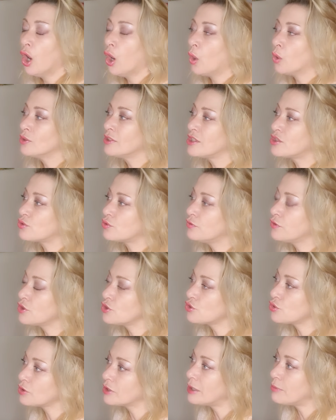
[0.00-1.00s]
on est souvent
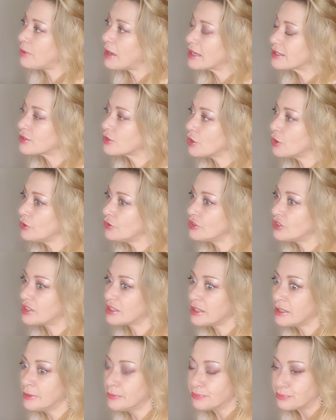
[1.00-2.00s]
sur des personnes
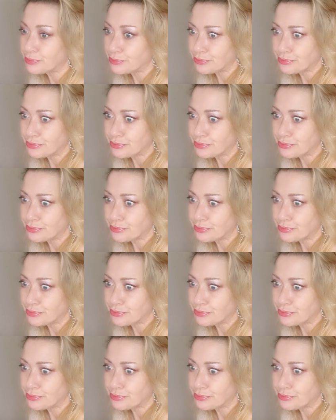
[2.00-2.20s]
qui